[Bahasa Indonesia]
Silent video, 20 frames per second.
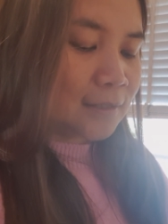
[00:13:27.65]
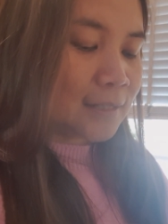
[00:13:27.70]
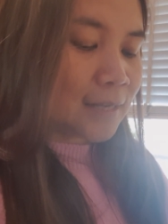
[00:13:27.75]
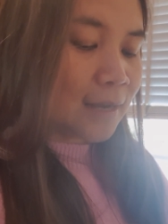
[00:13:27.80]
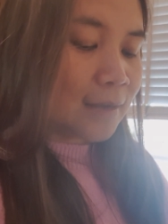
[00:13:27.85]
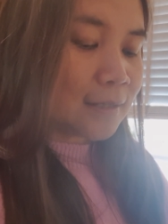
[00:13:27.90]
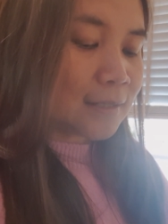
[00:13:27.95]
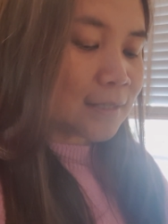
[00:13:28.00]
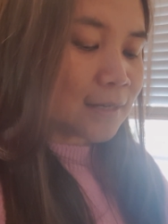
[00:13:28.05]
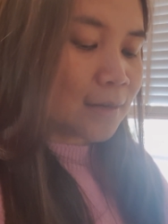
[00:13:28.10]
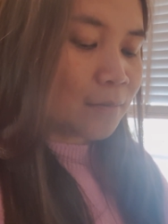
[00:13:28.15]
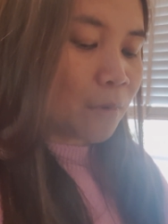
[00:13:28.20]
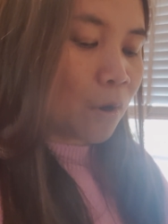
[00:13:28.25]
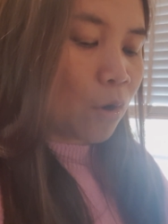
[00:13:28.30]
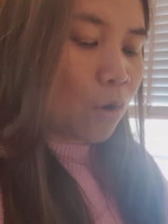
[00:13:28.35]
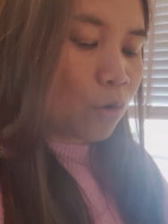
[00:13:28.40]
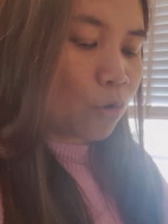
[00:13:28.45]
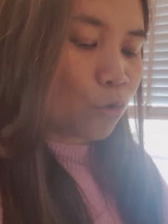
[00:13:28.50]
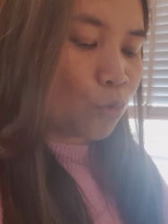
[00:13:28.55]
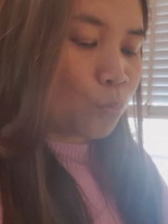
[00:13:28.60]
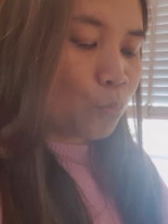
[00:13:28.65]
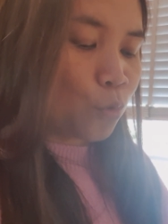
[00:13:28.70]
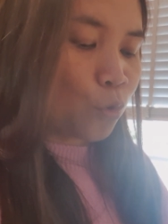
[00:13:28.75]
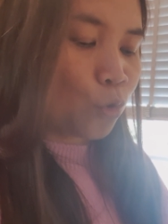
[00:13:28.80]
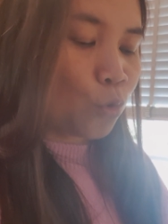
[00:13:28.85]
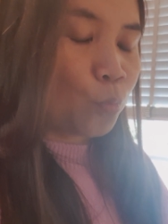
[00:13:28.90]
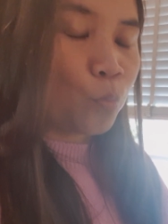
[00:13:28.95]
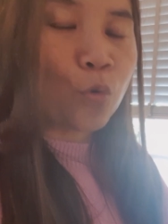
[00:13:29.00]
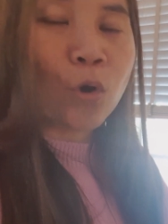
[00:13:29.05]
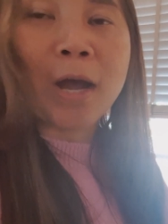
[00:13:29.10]
saya sering bawa
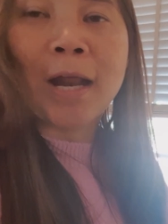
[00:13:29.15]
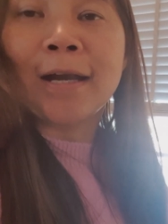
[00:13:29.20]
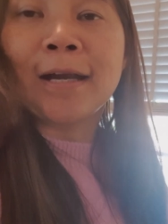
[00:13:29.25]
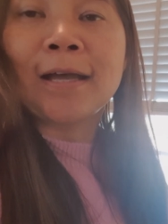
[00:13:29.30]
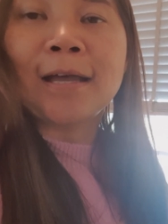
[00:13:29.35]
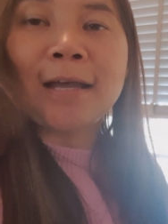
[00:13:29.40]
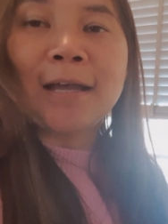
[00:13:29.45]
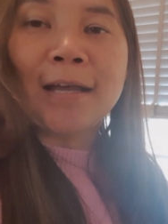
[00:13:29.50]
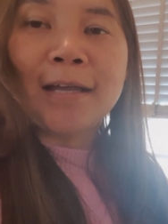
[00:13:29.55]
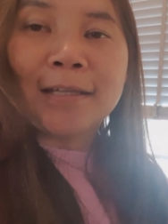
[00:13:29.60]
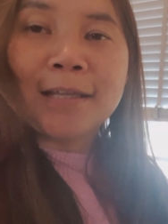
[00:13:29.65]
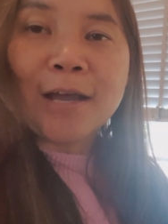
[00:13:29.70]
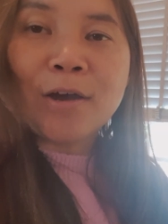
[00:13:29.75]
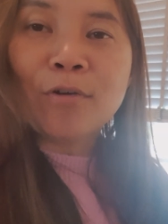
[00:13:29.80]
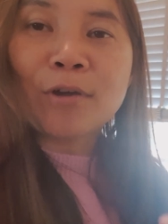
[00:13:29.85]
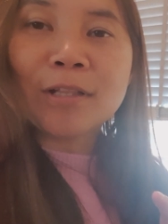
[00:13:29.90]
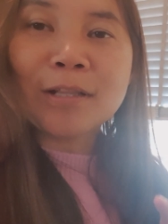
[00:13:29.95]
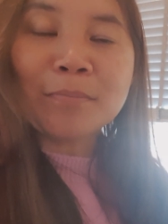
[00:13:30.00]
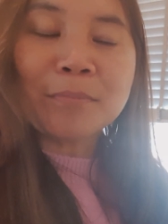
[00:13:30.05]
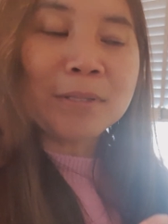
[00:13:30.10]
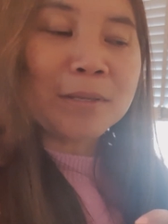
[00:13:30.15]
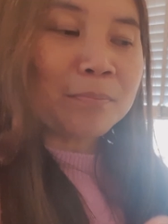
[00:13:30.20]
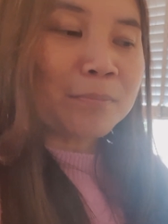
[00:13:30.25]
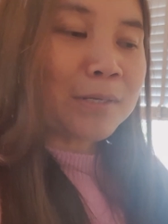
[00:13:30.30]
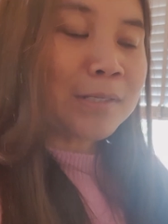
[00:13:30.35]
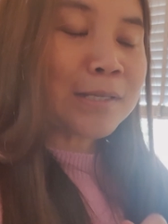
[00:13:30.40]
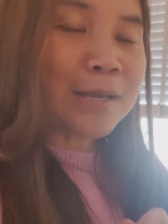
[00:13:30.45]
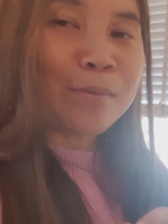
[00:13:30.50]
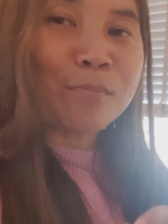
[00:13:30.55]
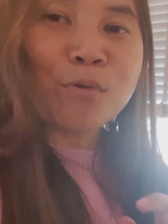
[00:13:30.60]
kerupuk-kerupukan ya oke
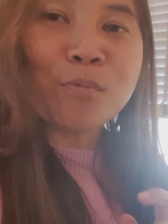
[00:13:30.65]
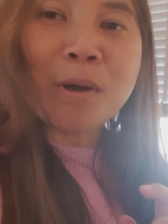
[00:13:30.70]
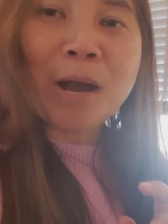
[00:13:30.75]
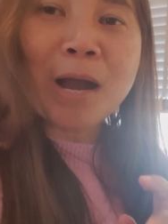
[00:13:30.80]
teman-teman saya mau